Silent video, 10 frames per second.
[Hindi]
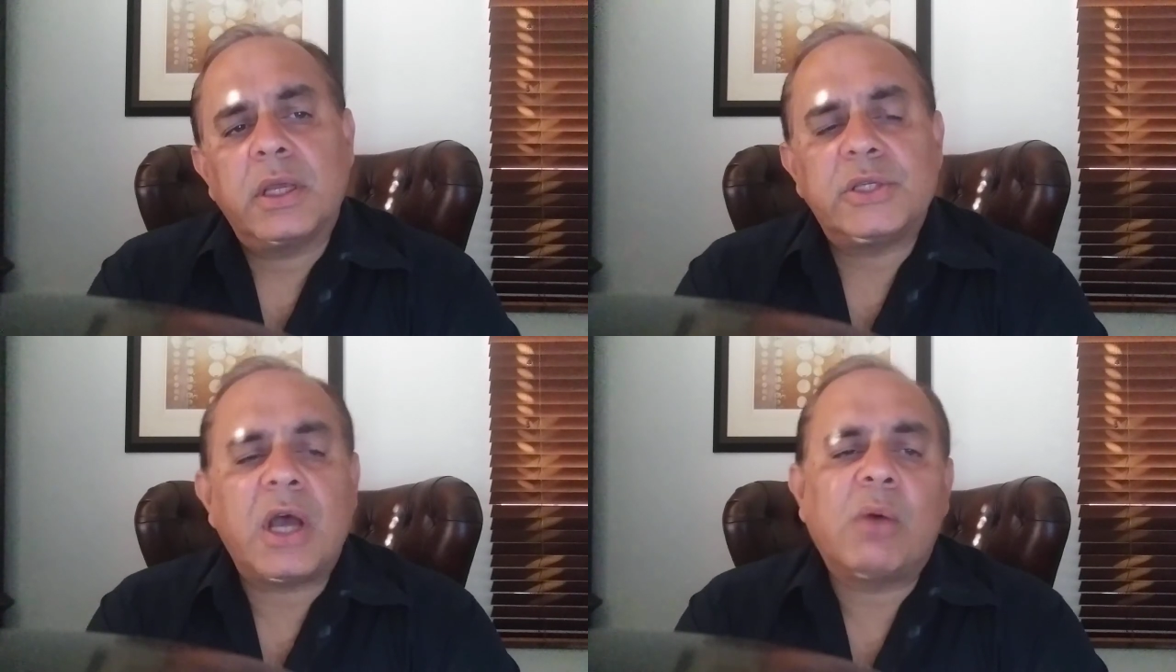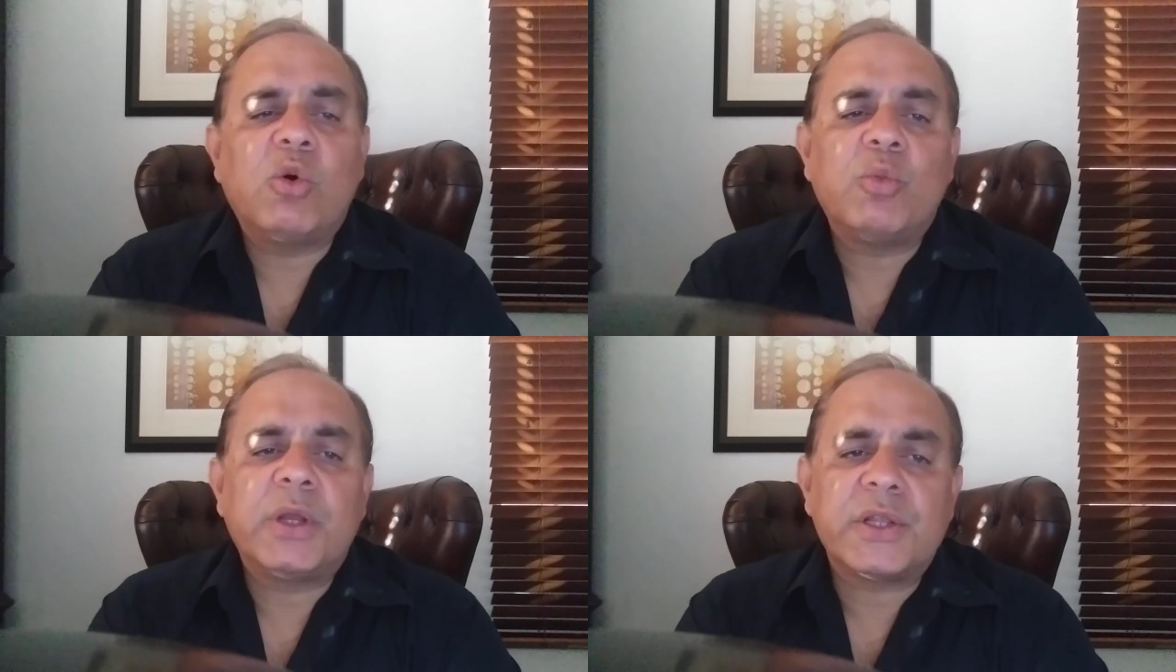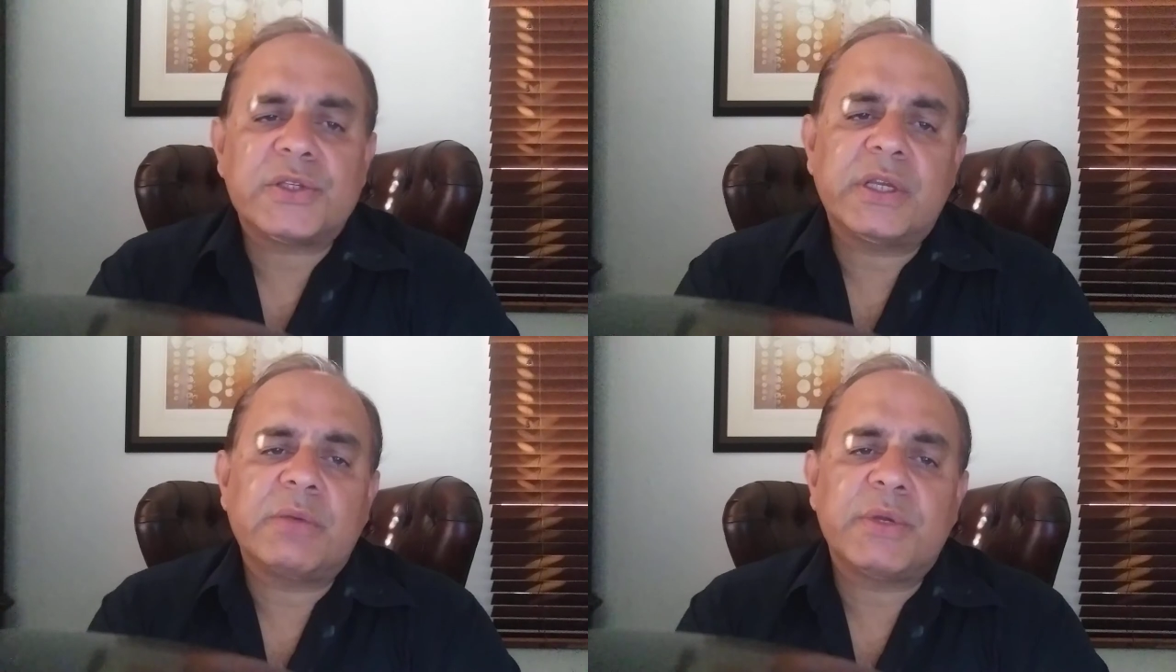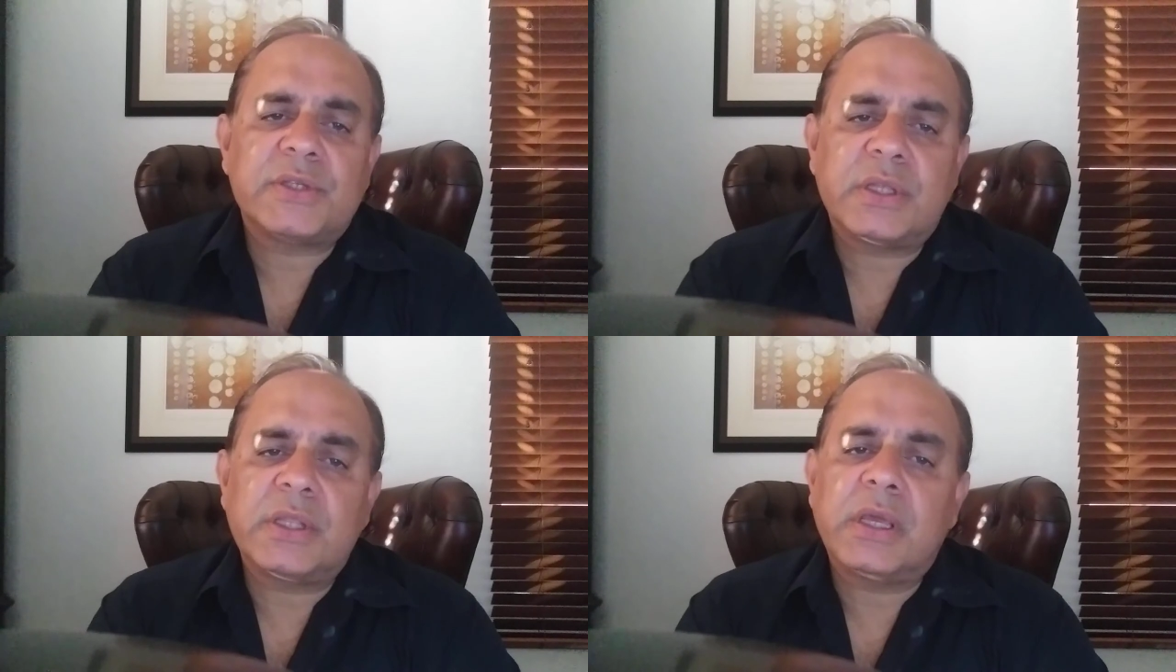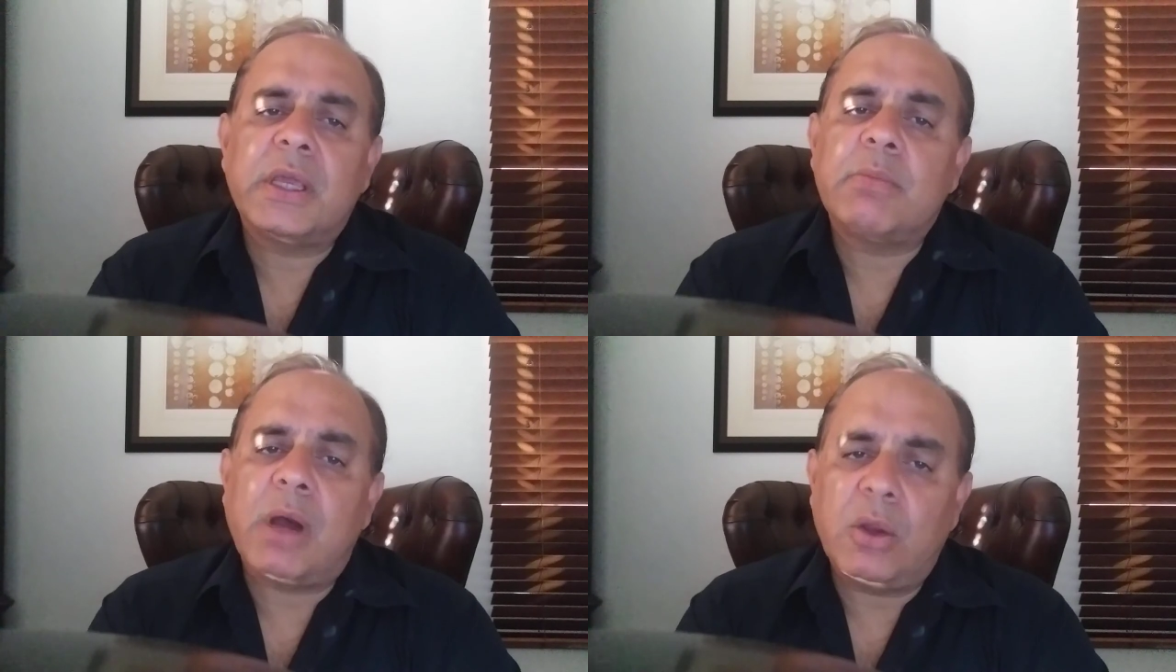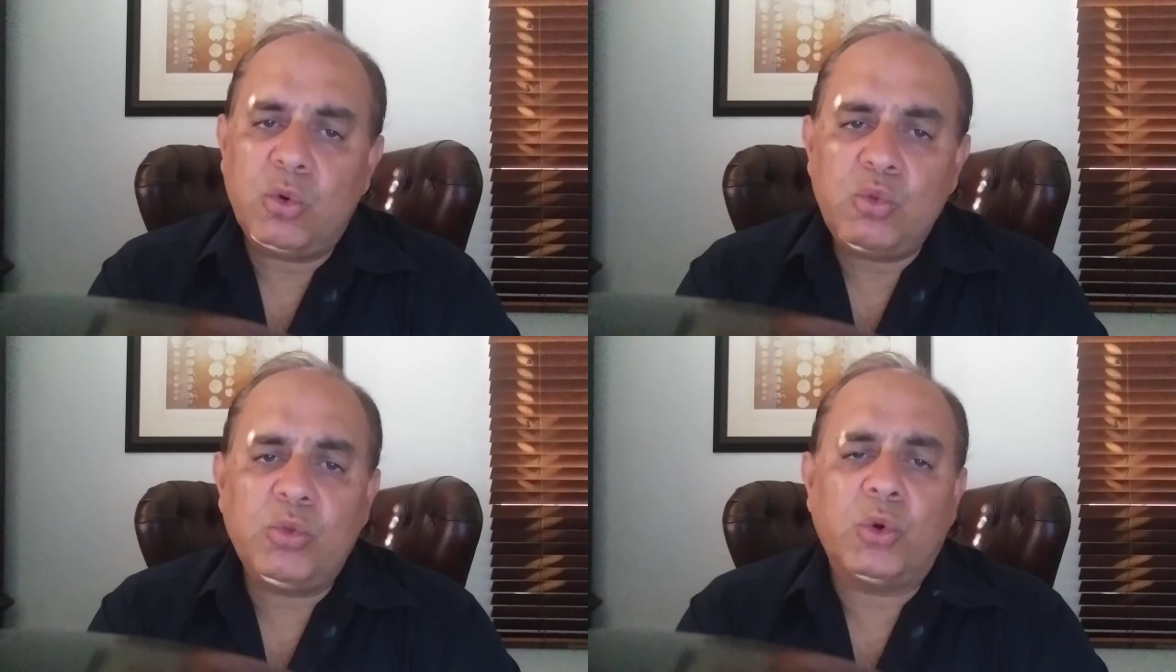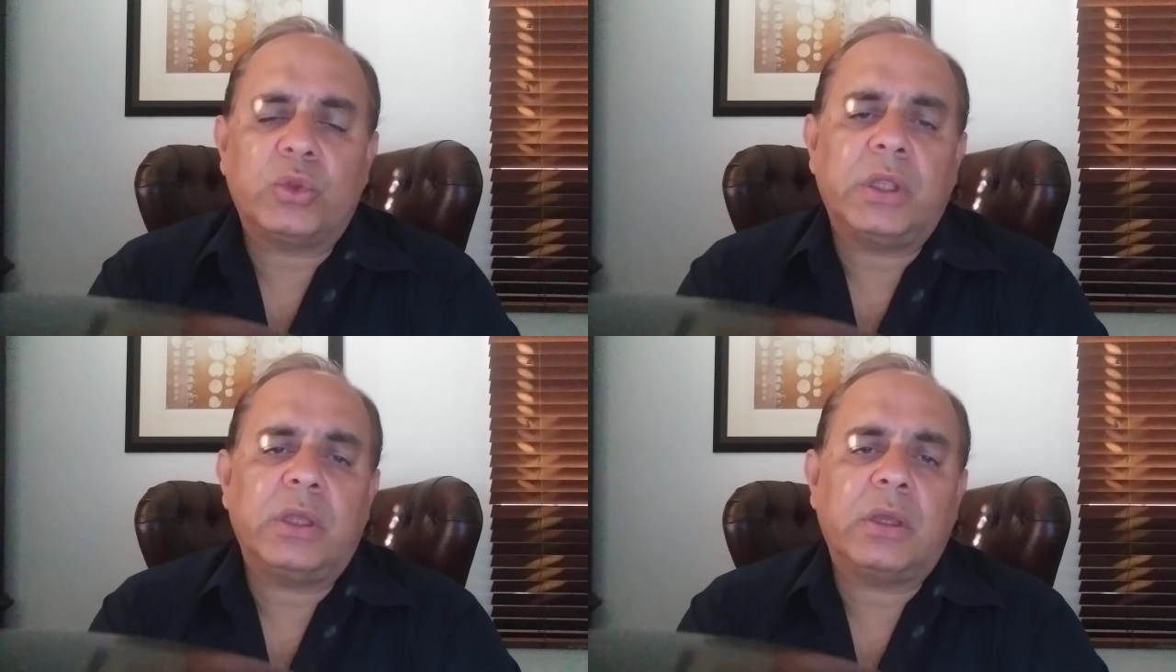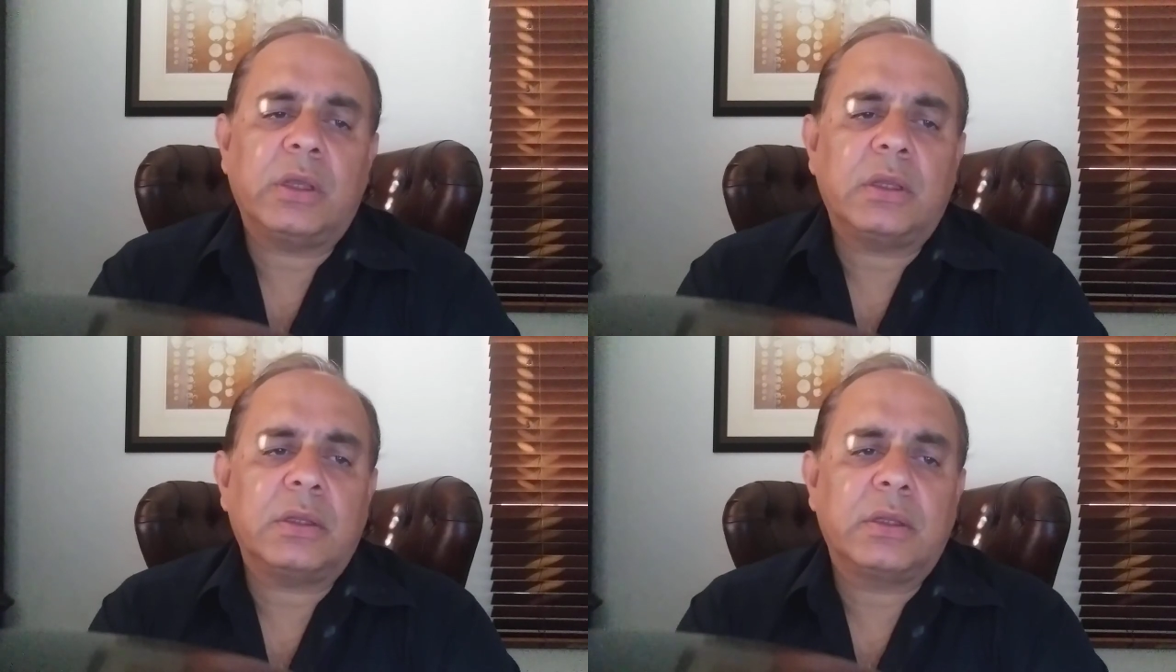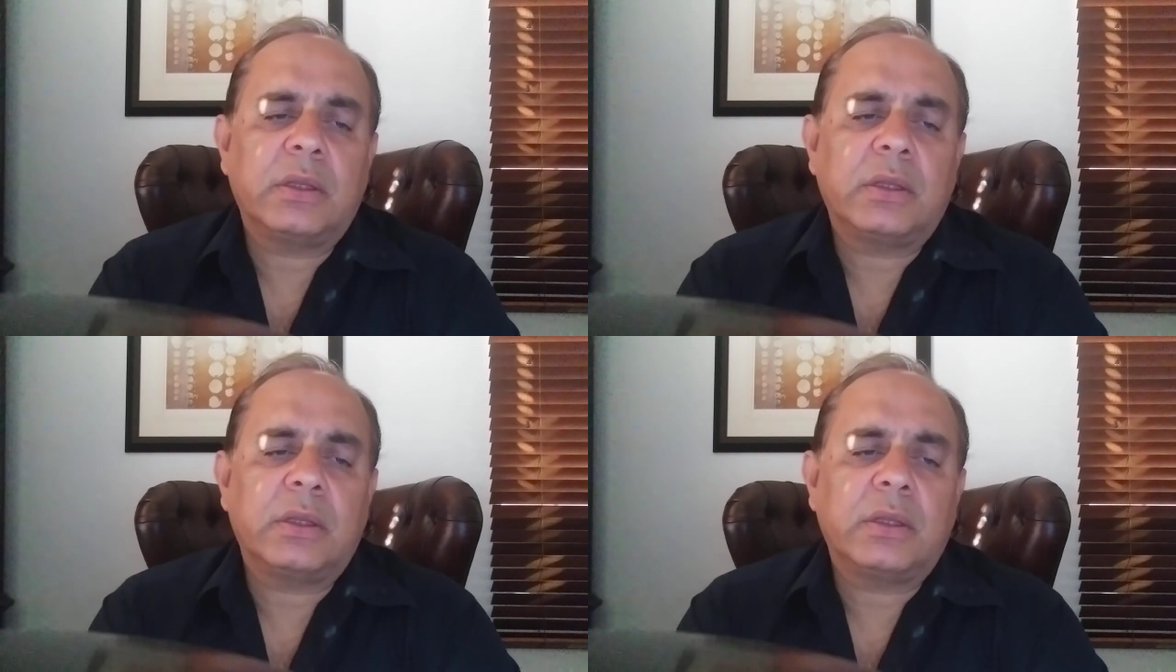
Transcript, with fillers: हिजाबों में नसीम ज़िंदगी मालूम होती है